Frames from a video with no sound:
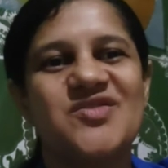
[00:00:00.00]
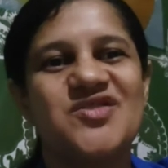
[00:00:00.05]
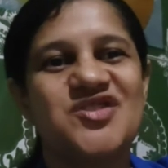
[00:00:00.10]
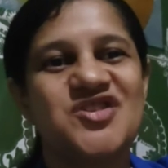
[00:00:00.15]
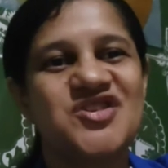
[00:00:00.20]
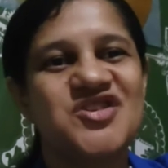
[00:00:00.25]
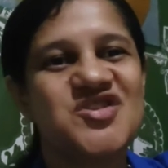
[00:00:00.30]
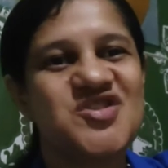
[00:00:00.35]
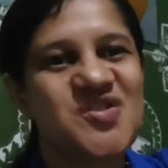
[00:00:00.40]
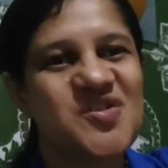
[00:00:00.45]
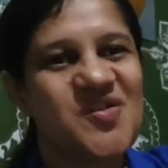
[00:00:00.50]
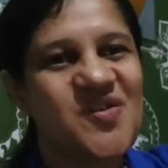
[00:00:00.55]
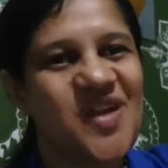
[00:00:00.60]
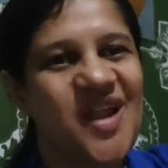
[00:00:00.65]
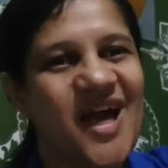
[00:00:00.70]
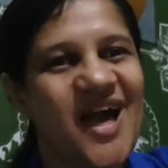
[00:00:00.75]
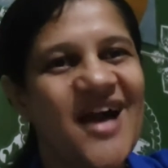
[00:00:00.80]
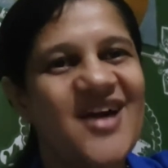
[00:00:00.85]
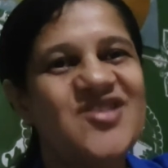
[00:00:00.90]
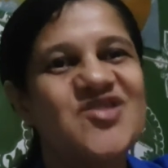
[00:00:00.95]
de
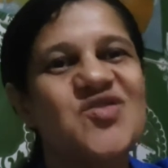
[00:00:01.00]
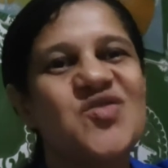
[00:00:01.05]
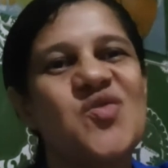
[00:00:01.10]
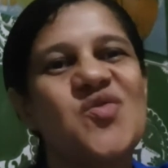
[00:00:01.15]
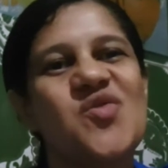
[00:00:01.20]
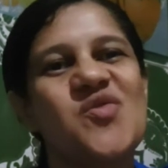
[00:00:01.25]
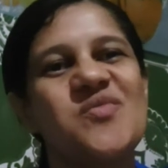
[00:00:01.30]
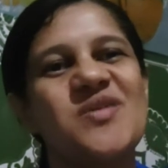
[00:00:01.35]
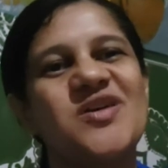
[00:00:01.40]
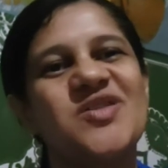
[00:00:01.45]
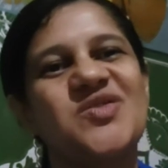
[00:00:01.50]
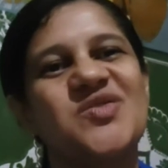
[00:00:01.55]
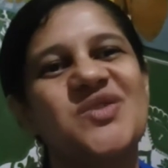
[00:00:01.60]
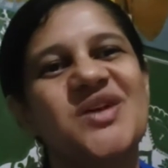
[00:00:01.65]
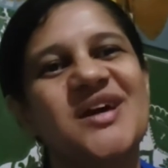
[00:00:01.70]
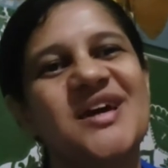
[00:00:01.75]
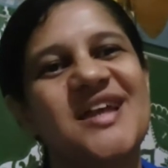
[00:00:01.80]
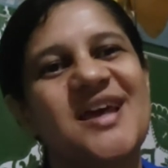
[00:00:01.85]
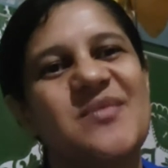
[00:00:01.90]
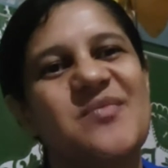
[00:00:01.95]
chocolate com
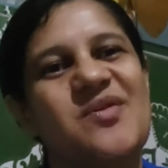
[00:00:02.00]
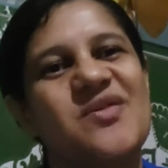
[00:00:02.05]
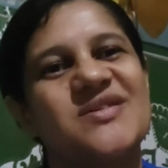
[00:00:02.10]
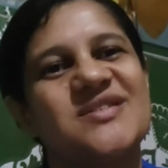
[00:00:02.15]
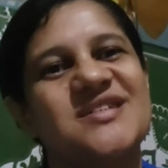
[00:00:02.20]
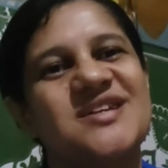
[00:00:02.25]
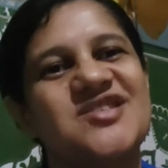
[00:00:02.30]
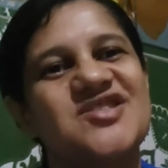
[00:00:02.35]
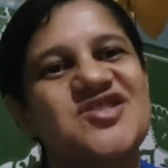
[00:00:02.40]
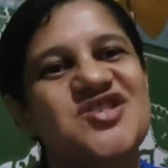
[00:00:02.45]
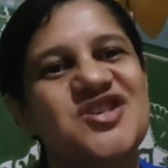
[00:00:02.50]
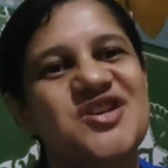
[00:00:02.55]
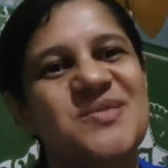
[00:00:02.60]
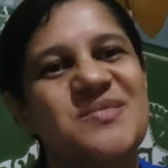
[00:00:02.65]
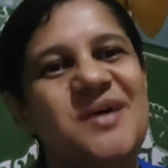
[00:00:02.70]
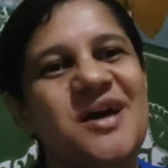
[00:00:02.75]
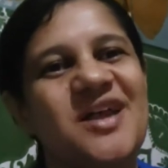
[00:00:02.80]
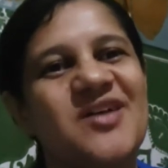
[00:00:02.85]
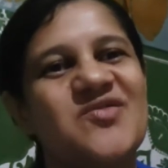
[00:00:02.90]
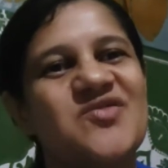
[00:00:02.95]
cobertura cremosa de
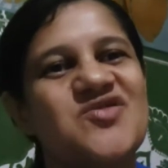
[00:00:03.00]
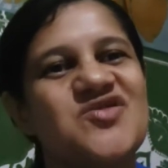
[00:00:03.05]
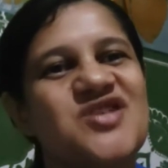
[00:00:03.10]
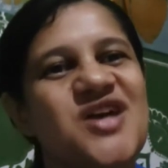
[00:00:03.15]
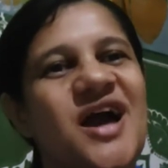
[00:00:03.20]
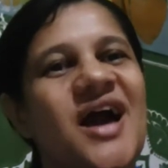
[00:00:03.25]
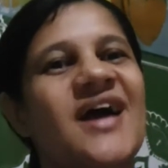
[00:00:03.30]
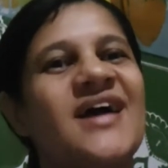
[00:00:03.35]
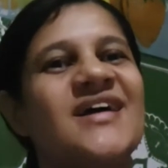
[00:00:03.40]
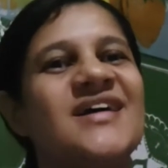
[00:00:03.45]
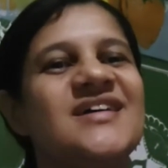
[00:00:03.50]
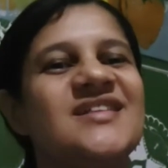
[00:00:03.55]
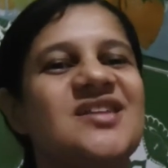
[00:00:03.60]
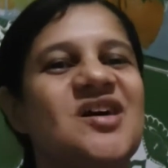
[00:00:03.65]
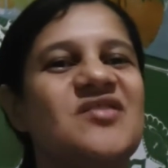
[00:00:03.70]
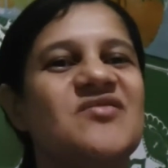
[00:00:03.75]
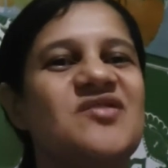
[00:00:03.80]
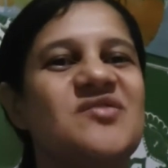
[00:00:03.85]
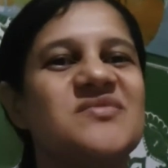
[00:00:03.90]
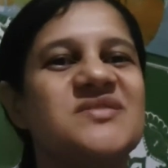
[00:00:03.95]
maracujá.
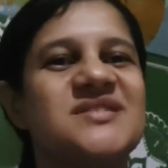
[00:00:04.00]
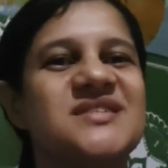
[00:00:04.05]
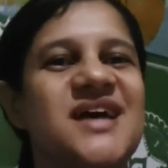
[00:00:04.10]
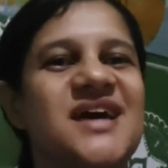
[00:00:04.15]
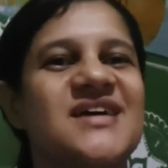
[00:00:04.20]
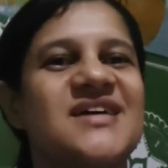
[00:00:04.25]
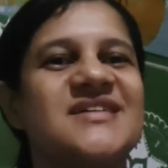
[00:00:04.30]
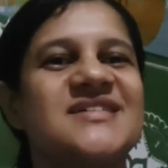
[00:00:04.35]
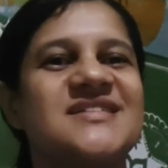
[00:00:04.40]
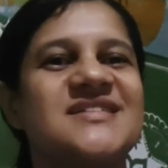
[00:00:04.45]
Então vamos aí,